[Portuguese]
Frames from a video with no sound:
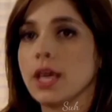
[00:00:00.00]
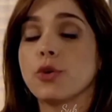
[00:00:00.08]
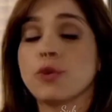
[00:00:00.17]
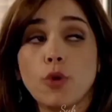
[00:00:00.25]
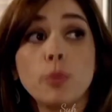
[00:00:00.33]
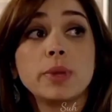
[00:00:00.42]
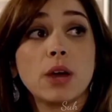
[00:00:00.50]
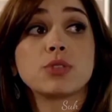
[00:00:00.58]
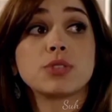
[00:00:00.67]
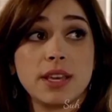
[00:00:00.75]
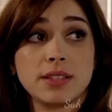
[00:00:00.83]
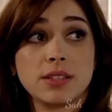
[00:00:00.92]
Eu vou humilhar o
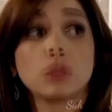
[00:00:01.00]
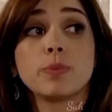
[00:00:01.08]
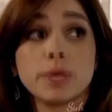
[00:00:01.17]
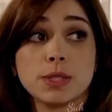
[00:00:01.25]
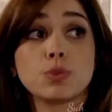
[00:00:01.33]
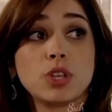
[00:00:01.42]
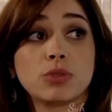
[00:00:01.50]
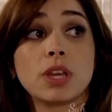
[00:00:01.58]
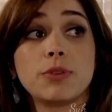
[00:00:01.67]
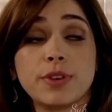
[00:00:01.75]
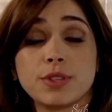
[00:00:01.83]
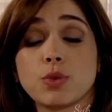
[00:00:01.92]
César do mesmo jeito
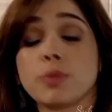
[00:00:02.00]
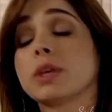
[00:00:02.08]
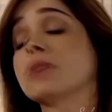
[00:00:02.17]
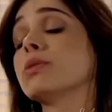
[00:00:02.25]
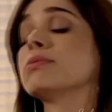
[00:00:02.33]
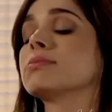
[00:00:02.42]
que ele fez comigo.